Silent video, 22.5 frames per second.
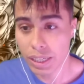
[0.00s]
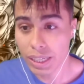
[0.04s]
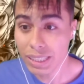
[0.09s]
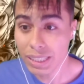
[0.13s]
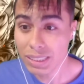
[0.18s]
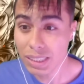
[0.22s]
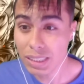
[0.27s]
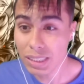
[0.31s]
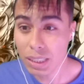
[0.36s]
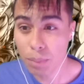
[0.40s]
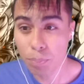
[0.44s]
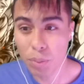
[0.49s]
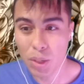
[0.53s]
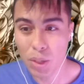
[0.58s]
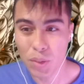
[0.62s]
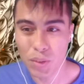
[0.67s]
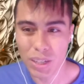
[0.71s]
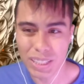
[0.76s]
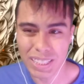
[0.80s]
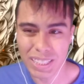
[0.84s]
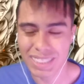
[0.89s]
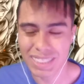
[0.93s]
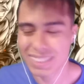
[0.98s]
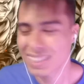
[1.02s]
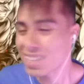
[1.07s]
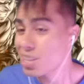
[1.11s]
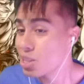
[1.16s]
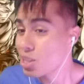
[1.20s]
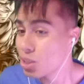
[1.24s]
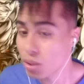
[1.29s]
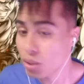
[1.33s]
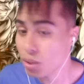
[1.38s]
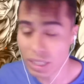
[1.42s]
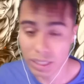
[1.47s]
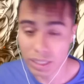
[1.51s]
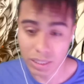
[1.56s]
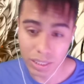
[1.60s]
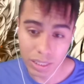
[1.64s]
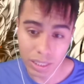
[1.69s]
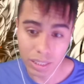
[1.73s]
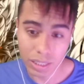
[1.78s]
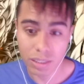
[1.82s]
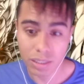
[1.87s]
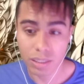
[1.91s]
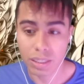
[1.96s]
Este tipo de banners no le
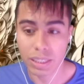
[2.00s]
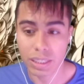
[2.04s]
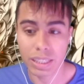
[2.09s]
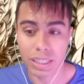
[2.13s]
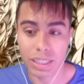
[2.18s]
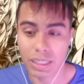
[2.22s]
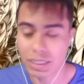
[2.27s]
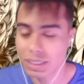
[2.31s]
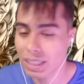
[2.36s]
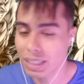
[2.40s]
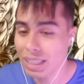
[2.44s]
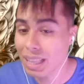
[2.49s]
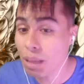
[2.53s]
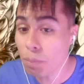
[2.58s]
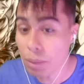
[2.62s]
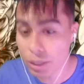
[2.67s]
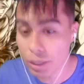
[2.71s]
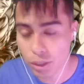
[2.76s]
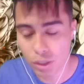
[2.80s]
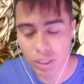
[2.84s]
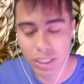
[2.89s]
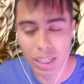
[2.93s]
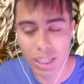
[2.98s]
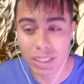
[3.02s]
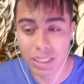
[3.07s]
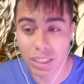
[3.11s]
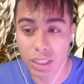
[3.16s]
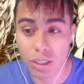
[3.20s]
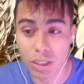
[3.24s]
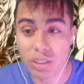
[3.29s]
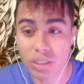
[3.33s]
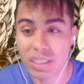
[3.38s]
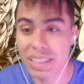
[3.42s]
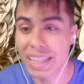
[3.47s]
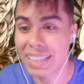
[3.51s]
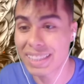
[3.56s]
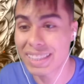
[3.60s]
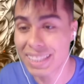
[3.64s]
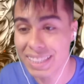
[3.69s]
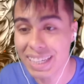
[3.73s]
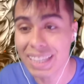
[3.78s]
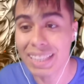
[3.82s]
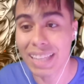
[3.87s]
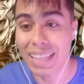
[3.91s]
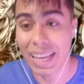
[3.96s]
tiren. Y es que la mayoría, chicos, le
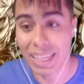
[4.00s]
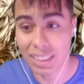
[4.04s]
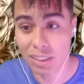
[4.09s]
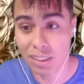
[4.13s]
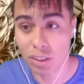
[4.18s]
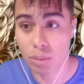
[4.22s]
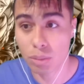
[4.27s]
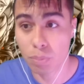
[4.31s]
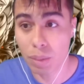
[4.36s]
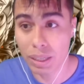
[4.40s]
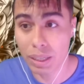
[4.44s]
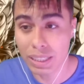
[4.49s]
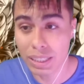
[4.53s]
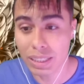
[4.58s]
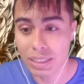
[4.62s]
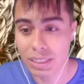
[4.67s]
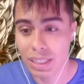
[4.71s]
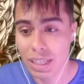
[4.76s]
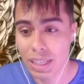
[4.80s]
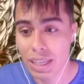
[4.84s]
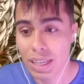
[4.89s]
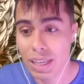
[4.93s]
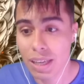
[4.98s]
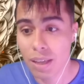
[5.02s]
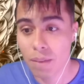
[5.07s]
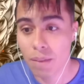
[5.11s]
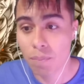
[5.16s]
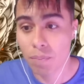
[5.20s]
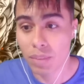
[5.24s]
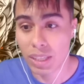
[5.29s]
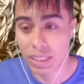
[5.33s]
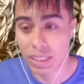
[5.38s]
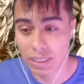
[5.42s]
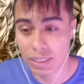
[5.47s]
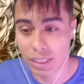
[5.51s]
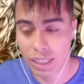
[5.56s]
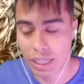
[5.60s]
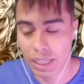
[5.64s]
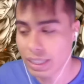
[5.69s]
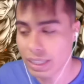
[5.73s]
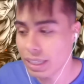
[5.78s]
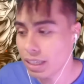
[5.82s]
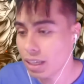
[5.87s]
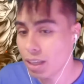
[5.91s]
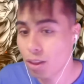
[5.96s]
tiran a estos banners que están
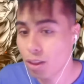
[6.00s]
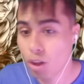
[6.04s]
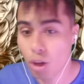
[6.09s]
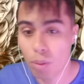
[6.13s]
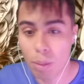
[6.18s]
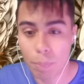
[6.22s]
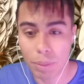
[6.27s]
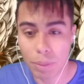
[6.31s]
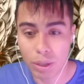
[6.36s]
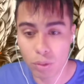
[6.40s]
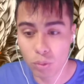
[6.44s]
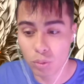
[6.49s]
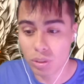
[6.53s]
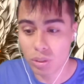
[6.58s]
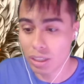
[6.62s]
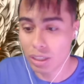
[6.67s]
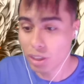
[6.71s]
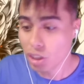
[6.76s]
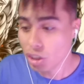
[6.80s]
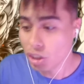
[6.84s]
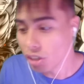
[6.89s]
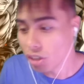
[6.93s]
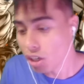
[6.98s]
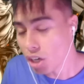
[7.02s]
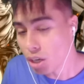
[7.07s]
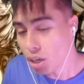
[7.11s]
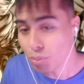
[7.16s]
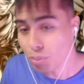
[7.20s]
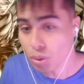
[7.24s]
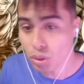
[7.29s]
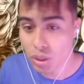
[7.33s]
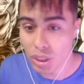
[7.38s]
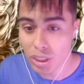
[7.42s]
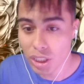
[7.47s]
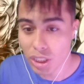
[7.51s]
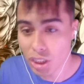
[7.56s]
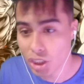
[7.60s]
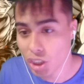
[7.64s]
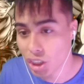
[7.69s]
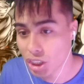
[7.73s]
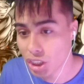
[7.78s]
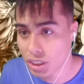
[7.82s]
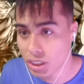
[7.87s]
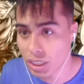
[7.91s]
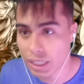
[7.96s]
aquí. Y luego me preguntan, es que como tienes
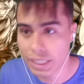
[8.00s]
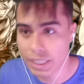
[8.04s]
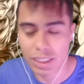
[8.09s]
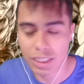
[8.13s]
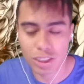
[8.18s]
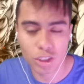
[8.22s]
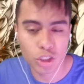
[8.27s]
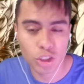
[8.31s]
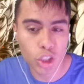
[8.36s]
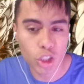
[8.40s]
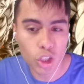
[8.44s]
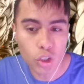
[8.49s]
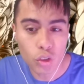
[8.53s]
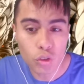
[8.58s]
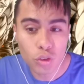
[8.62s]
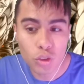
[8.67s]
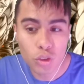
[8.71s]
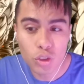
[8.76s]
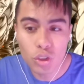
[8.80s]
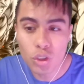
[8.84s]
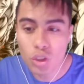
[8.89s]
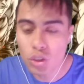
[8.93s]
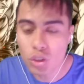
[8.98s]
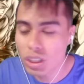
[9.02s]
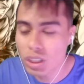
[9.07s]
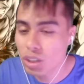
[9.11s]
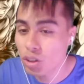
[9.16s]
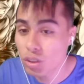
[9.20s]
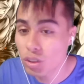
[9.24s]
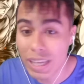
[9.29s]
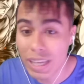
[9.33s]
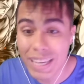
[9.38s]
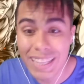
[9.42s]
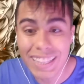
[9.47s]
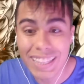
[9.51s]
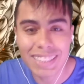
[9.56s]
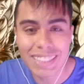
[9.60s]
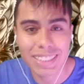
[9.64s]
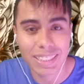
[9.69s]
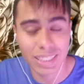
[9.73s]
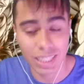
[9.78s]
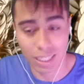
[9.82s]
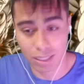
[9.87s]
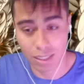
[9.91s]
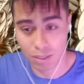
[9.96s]
cristales, yo no tiro
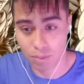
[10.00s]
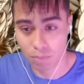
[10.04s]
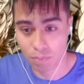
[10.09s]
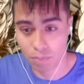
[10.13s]
dailies ya.